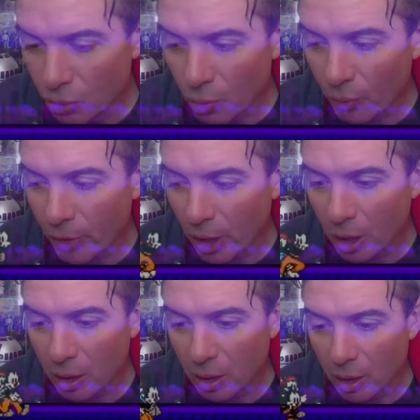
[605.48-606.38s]
pour faire
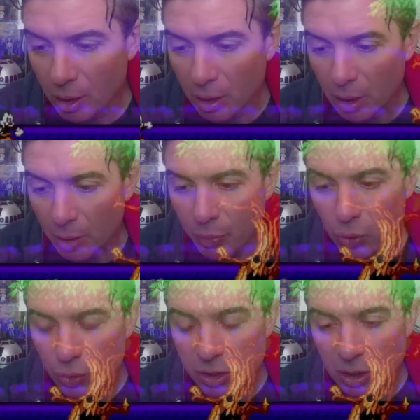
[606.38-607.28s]
un,
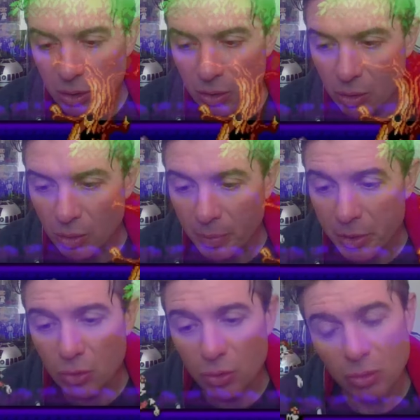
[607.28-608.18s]
procès, euh,
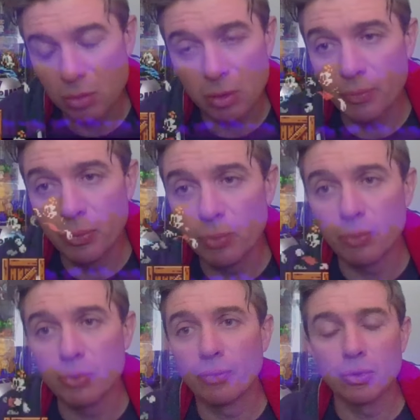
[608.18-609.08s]
parce que il faut,
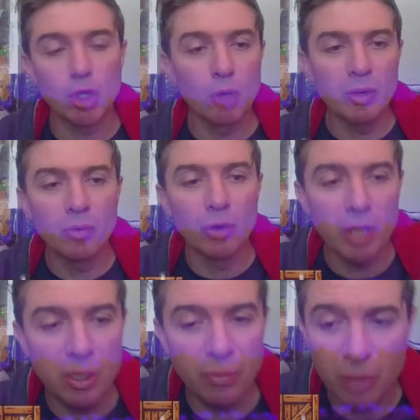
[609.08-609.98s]
faut, se
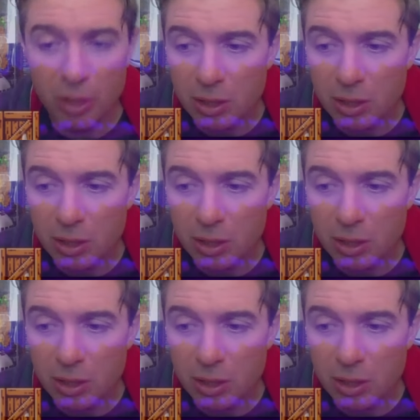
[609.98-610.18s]
remémorer les faits.